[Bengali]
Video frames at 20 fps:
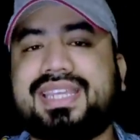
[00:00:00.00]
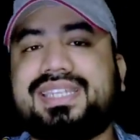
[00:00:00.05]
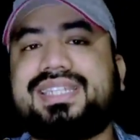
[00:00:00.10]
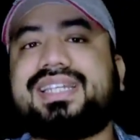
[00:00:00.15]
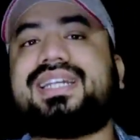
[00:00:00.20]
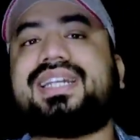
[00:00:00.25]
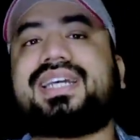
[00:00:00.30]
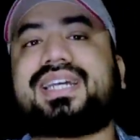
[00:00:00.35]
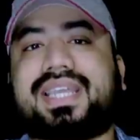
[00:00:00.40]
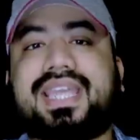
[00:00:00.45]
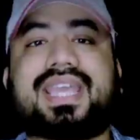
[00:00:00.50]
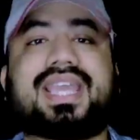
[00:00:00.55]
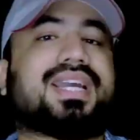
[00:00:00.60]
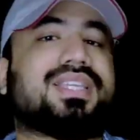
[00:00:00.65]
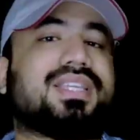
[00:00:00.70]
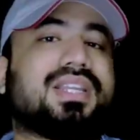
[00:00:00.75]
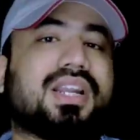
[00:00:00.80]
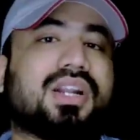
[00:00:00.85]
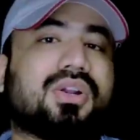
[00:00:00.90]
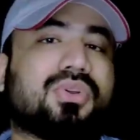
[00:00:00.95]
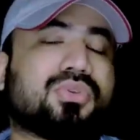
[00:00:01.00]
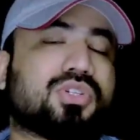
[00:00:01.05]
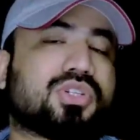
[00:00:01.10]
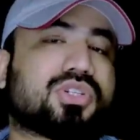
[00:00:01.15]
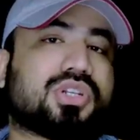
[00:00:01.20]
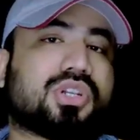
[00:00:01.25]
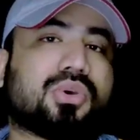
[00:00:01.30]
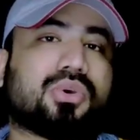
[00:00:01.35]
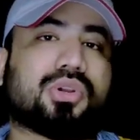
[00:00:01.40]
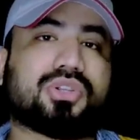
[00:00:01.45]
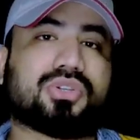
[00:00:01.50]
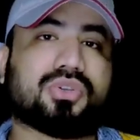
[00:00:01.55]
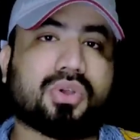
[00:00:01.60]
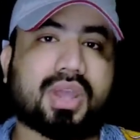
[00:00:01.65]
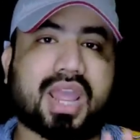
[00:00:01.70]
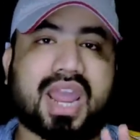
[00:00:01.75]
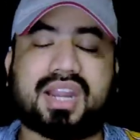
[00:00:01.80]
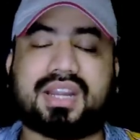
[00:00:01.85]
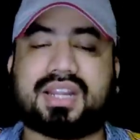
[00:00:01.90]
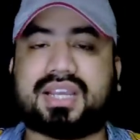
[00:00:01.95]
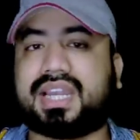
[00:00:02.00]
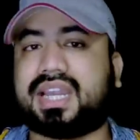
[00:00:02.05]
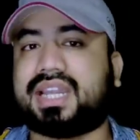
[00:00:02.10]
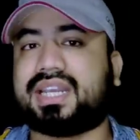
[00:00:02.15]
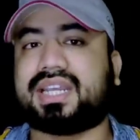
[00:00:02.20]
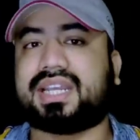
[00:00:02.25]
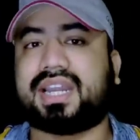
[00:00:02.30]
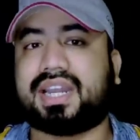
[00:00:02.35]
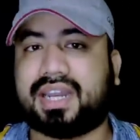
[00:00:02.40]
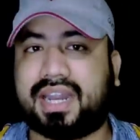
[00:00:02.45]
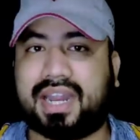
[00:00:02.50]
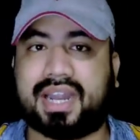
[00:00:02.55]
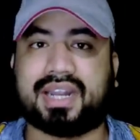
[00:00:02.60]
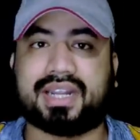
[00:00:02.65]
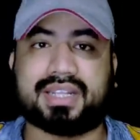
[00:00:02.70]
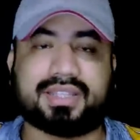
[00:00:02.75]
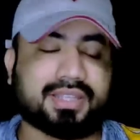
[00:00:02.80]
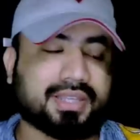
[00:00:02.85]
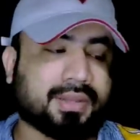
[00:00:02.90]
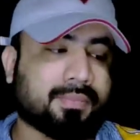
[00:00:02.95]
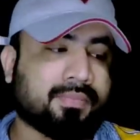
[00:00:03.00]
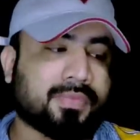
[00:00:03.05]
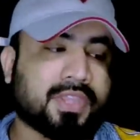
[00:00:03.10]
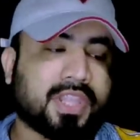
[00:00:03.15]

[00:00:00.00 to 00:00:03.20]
সেটাকেই কাজে লাগানোর চেষ্টা করেছিল অ্যাটাক অ্যাটাক অ্যান্ড অ্যাটাক দিয়ে